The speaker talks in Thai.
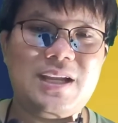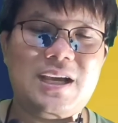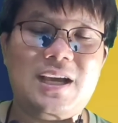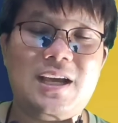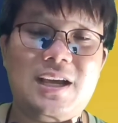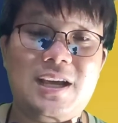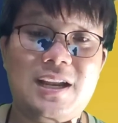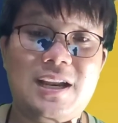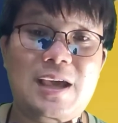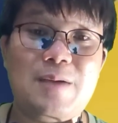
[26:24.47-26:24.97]
นะ
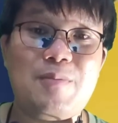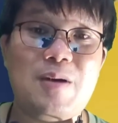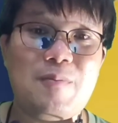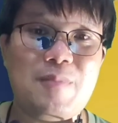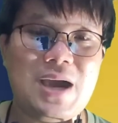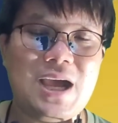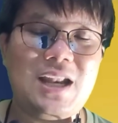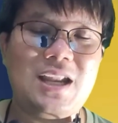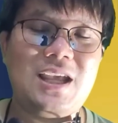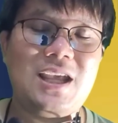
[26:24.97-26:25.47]
อะไรป
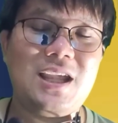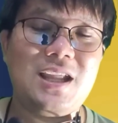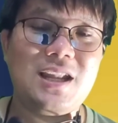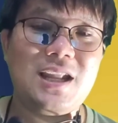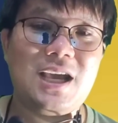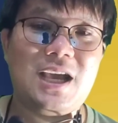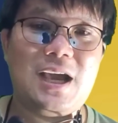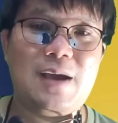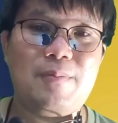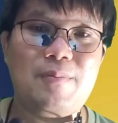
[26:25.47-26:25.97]
ระมาณนี้
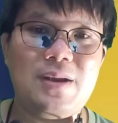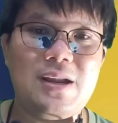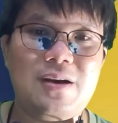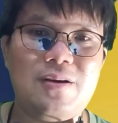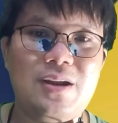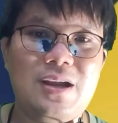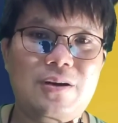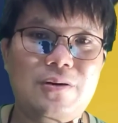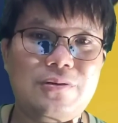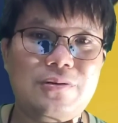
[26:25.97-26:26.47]
นะครับ
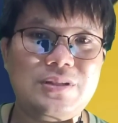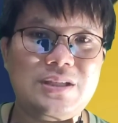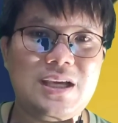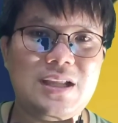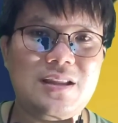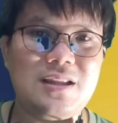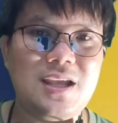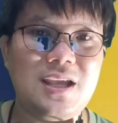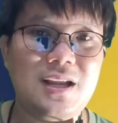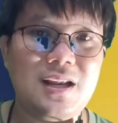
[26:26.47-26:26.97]
แล้วเราจะ
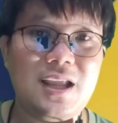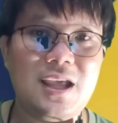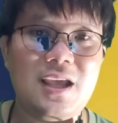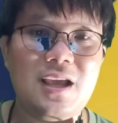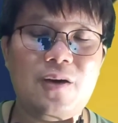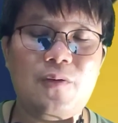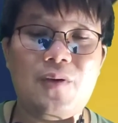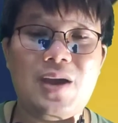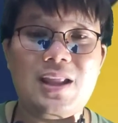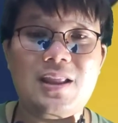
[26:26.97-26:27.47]
ทิ้งลิง
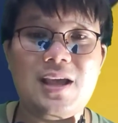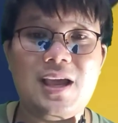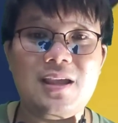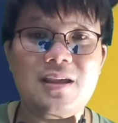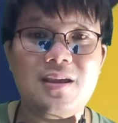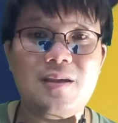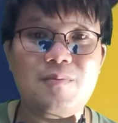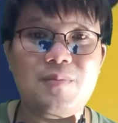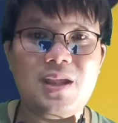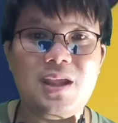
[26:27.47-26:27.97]
ก์เอาไว้ใต้
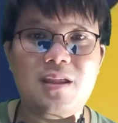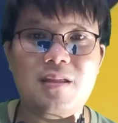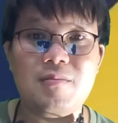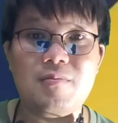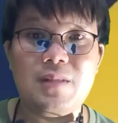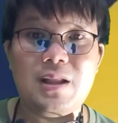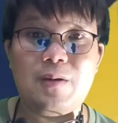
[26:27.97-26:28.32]
คลิปนี้